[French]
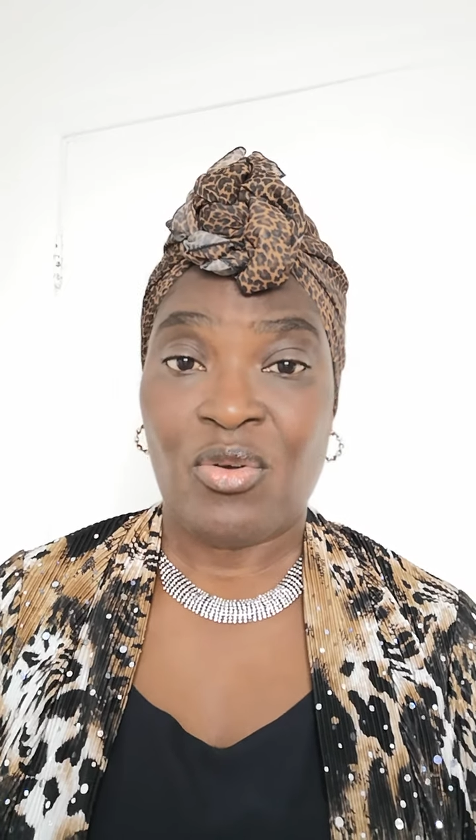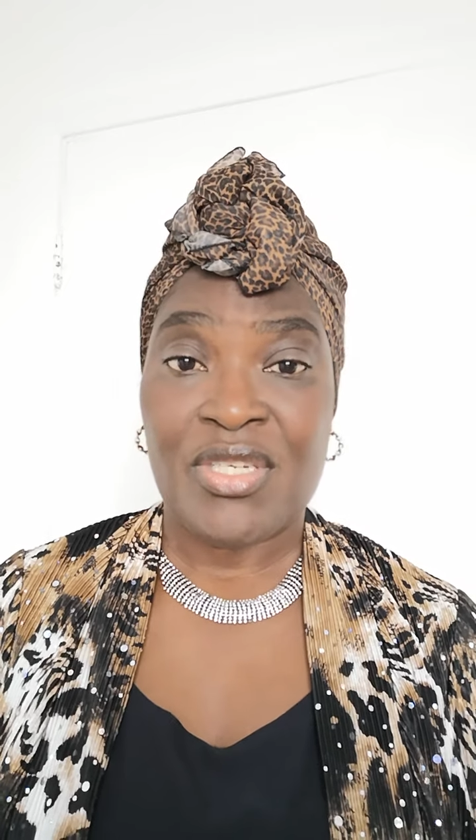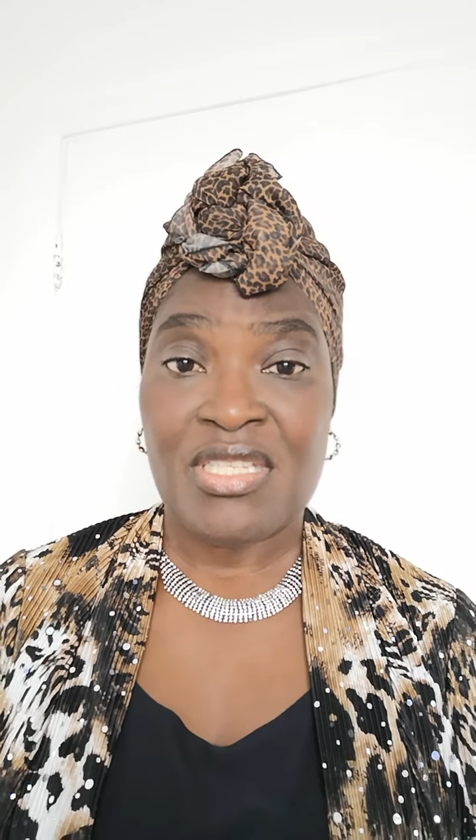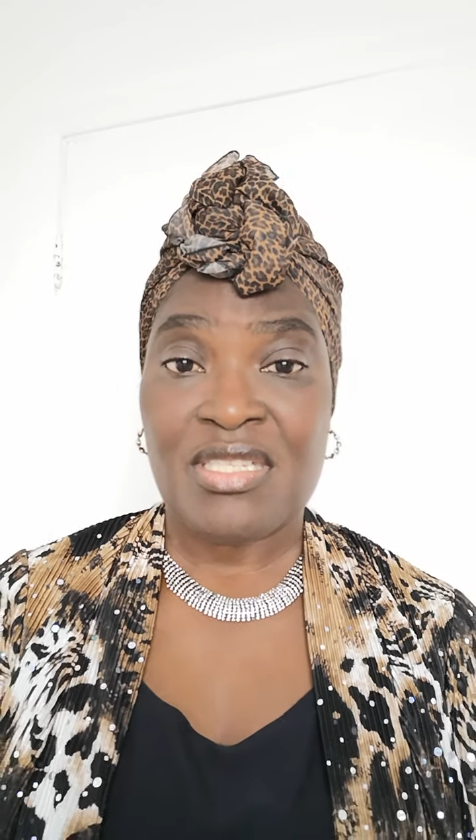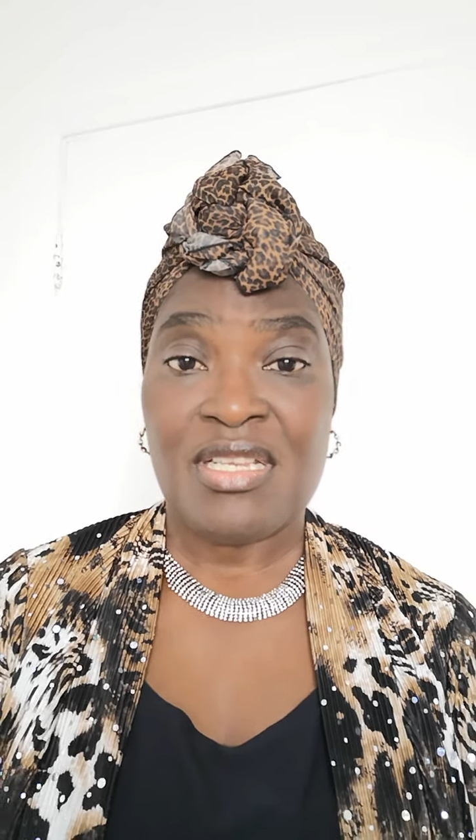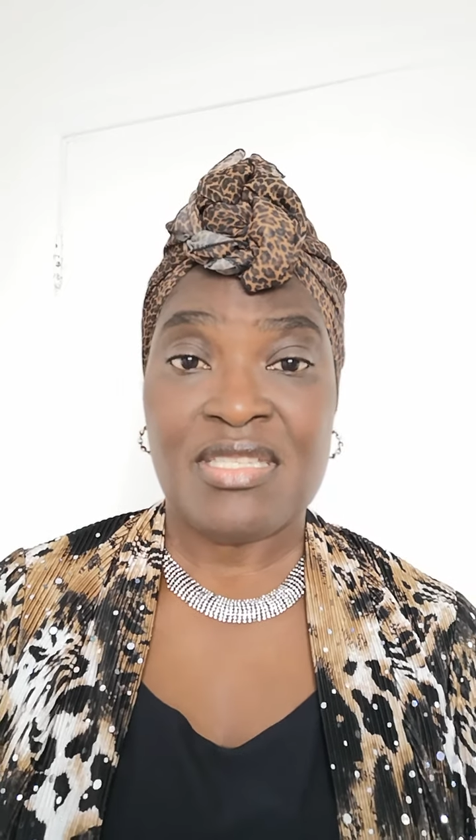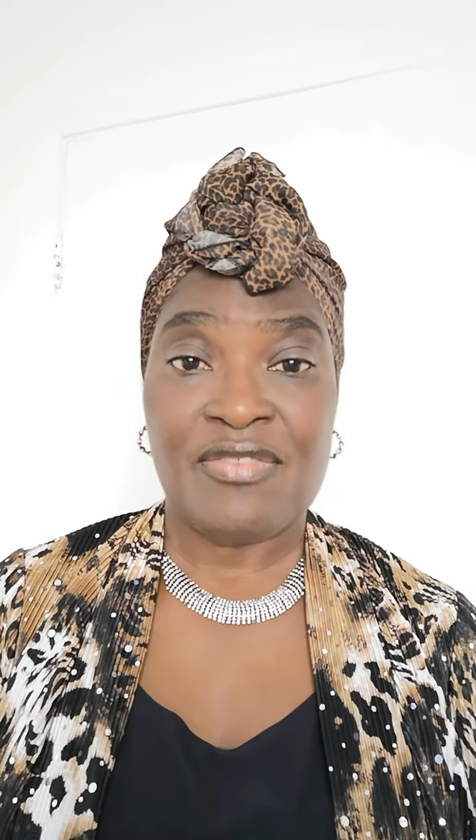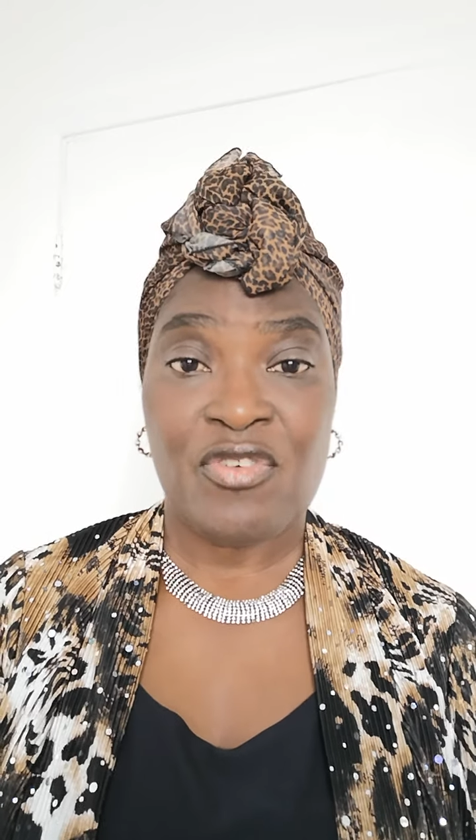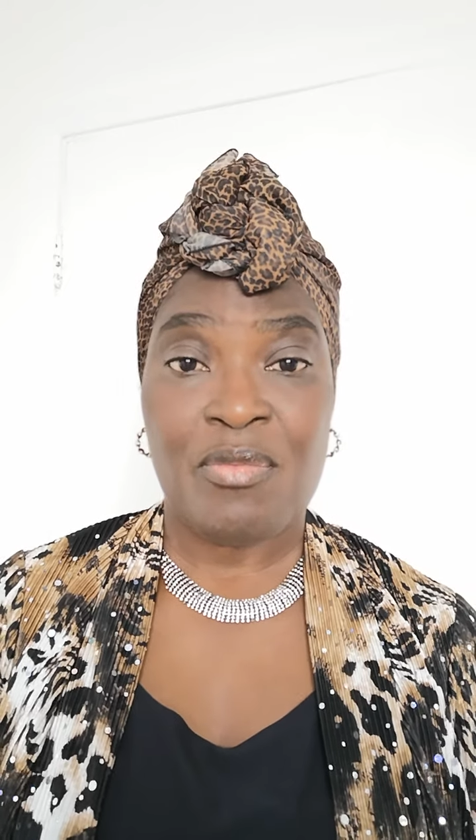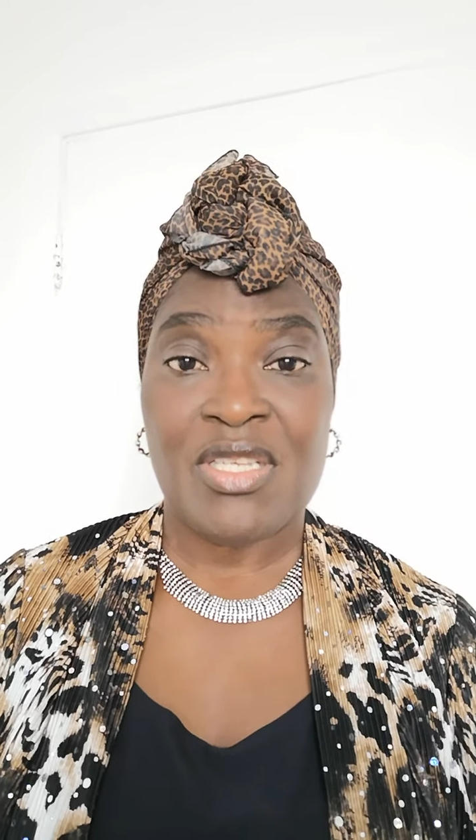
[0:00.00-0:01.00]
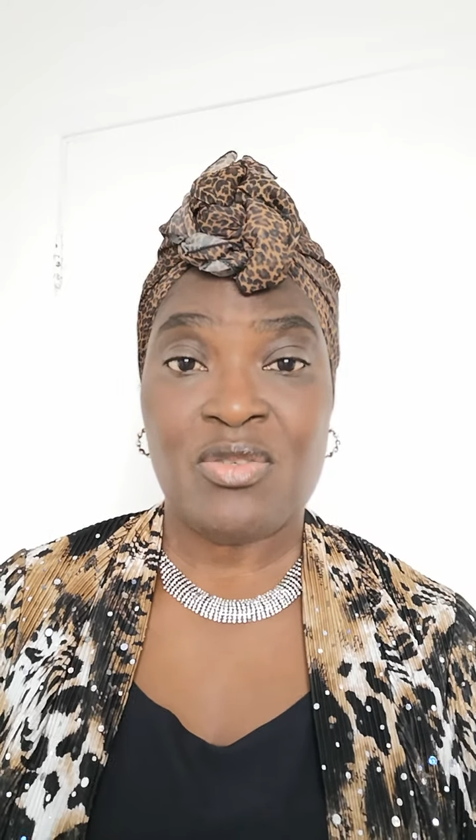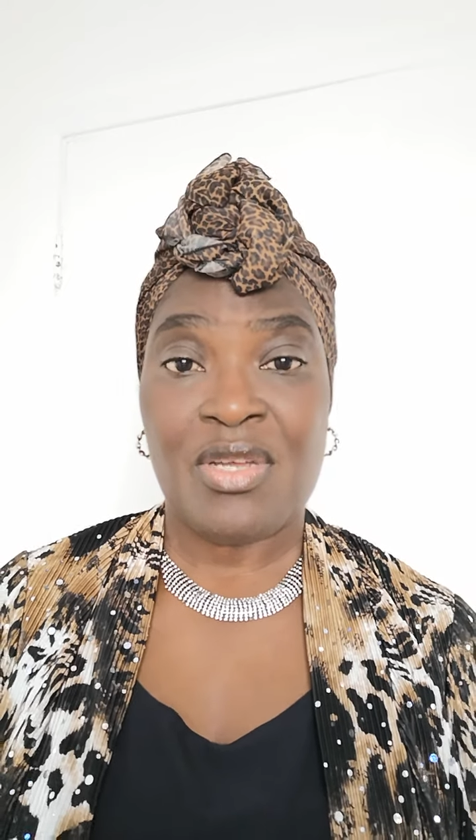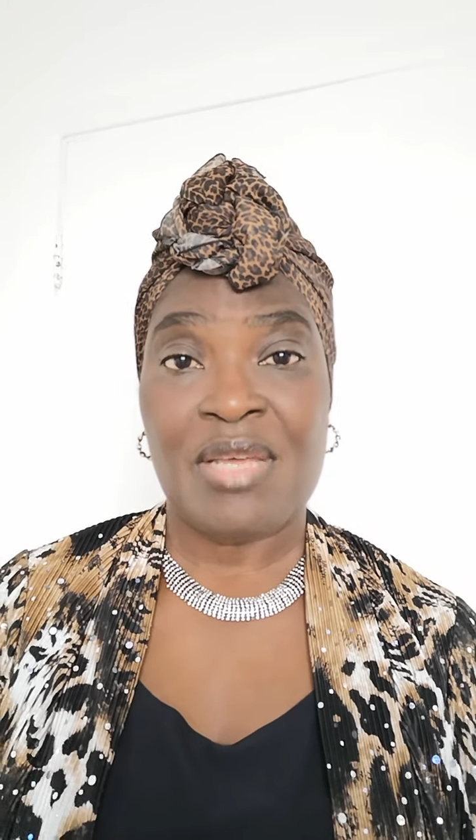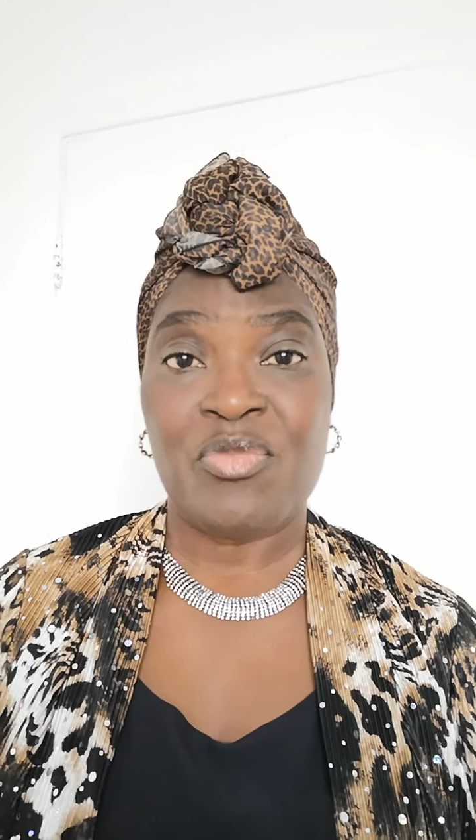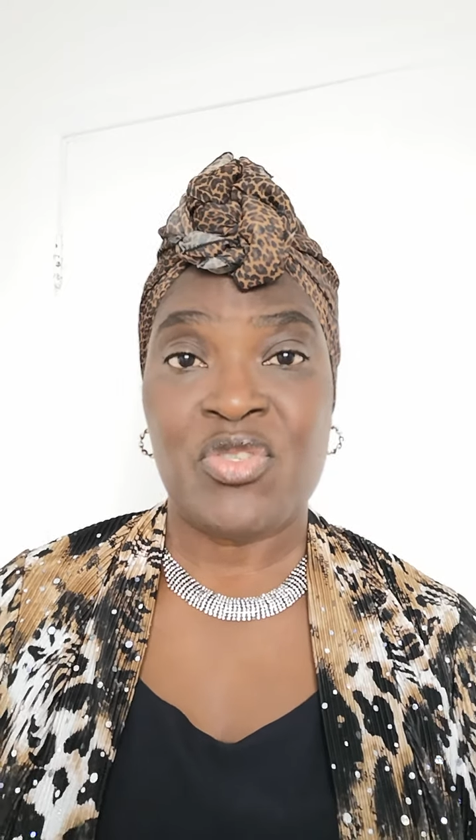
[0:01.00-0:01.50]
on inscrit les
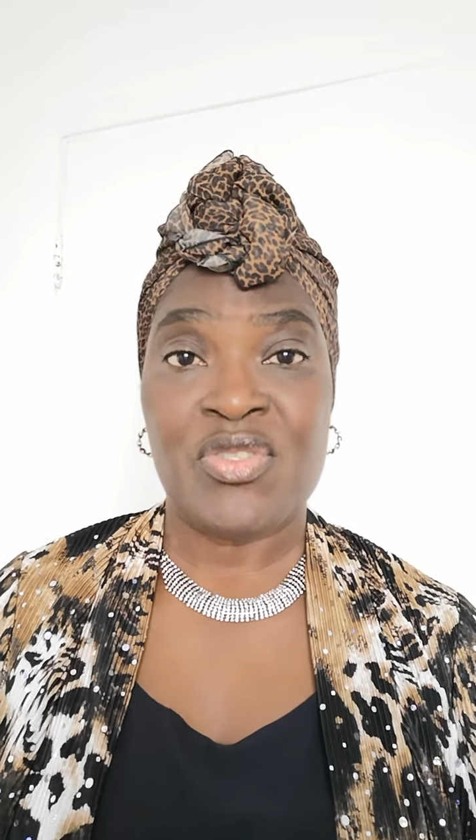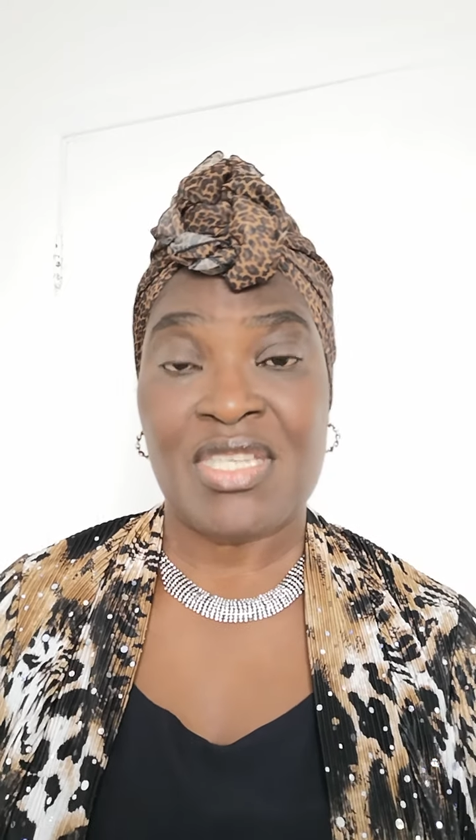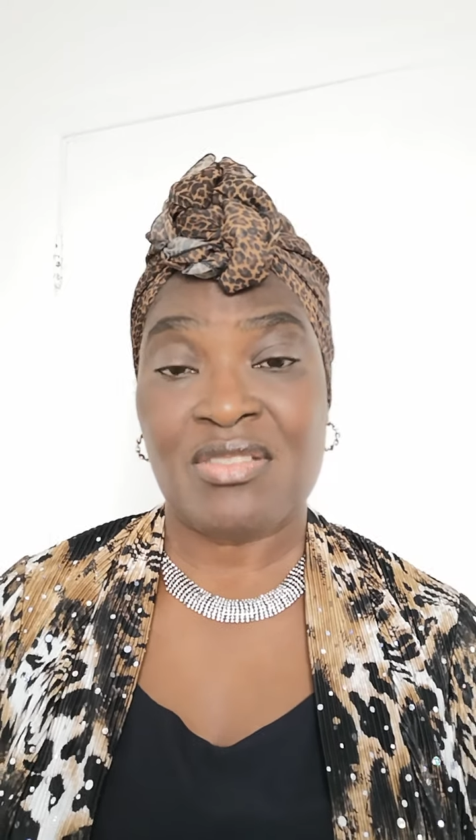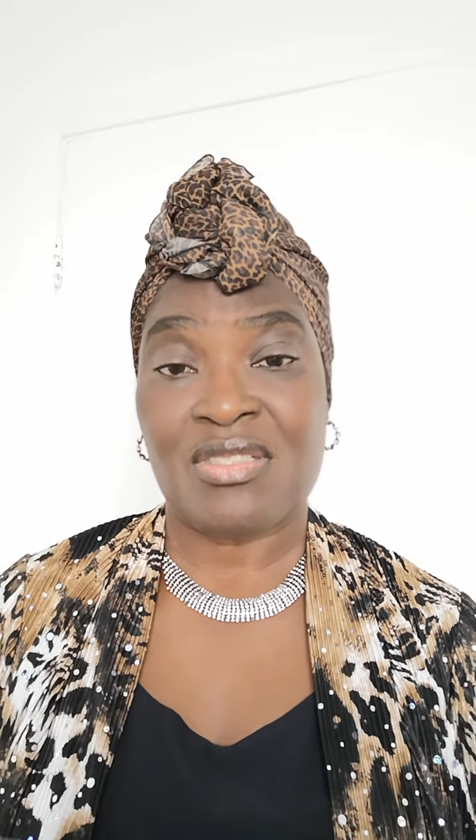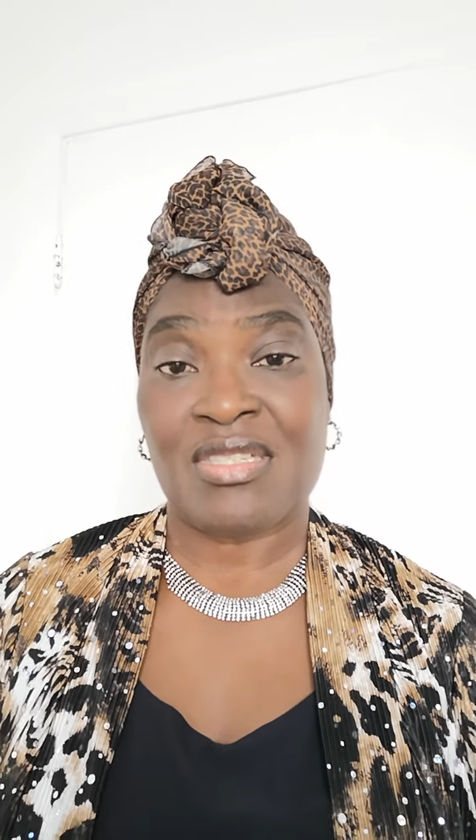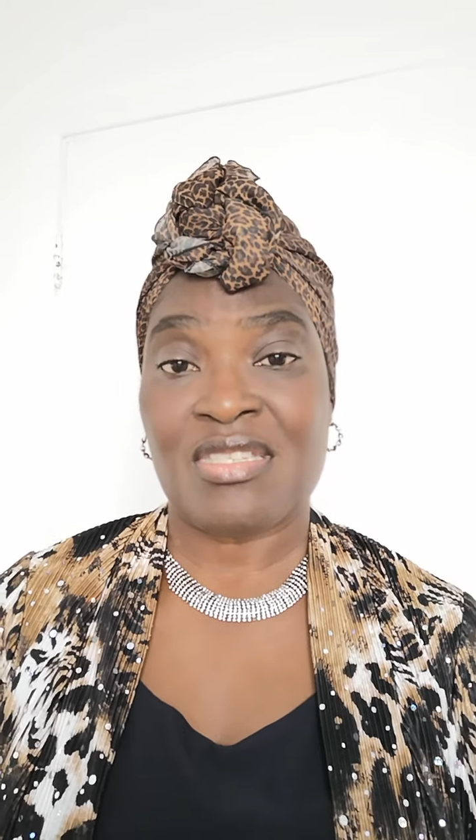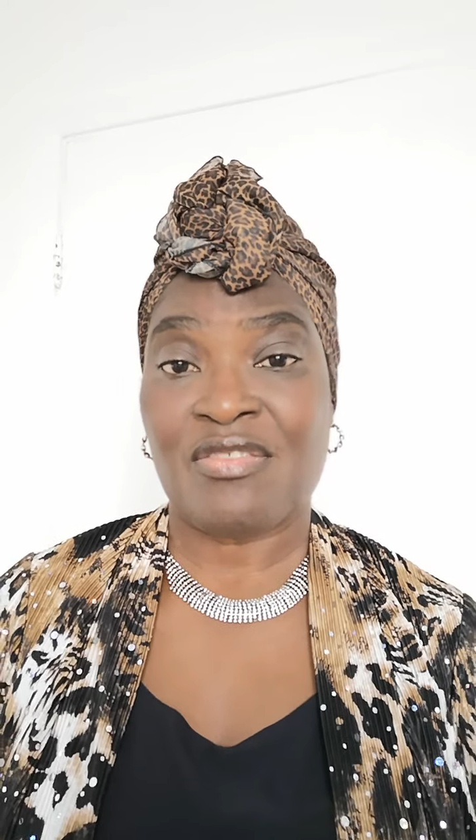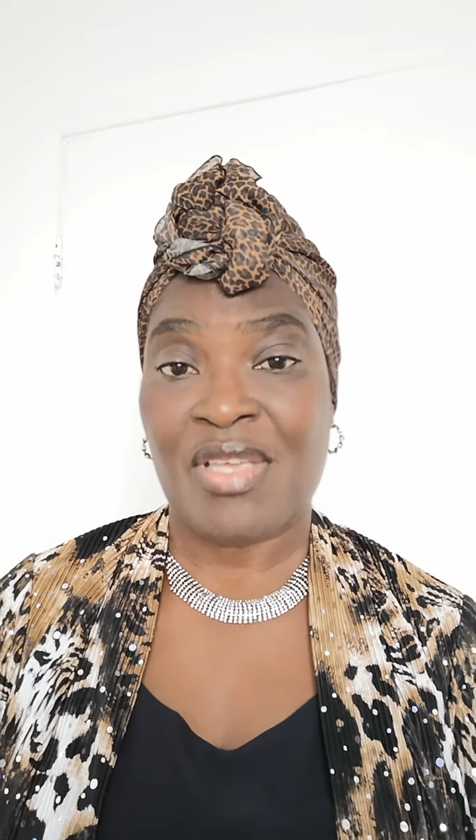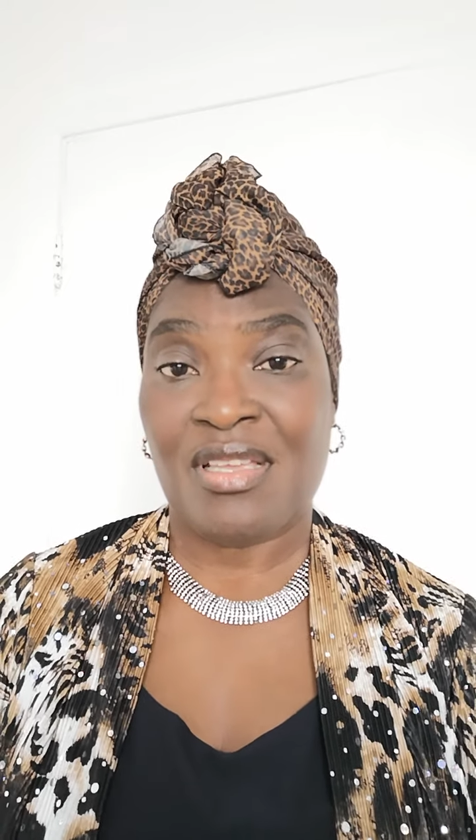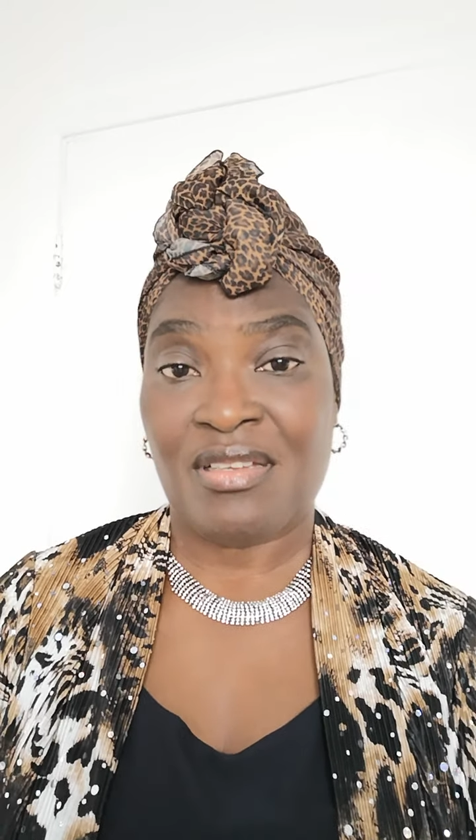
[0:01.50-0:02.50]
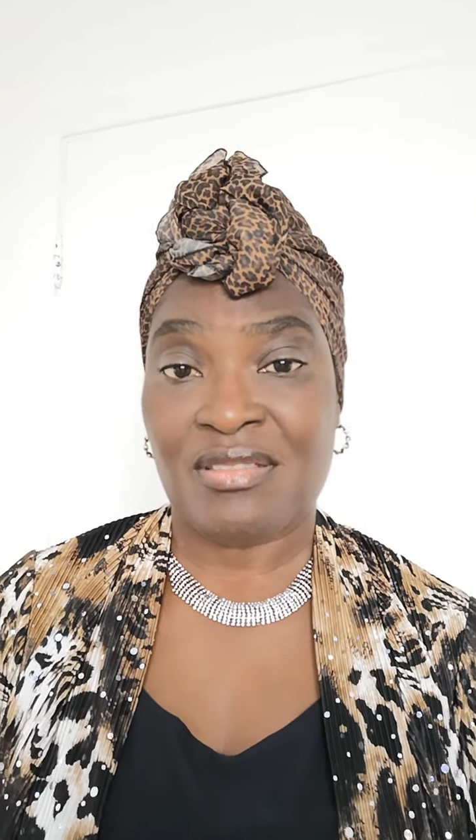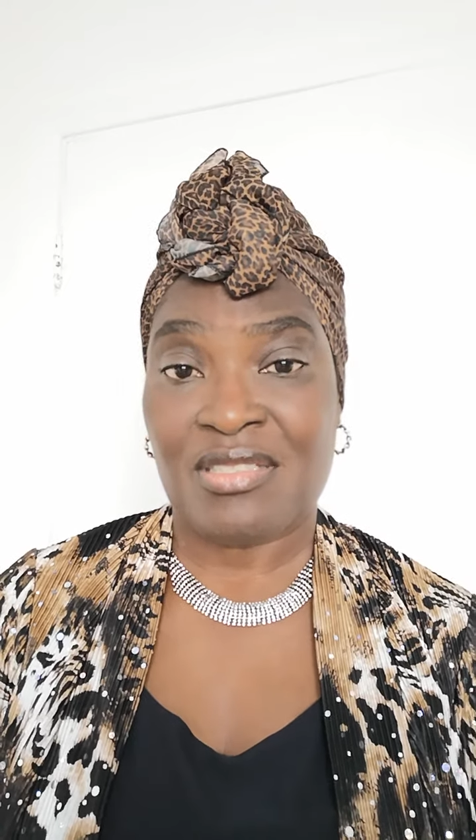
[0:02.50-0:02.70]
informations à la minute, ça se transfère,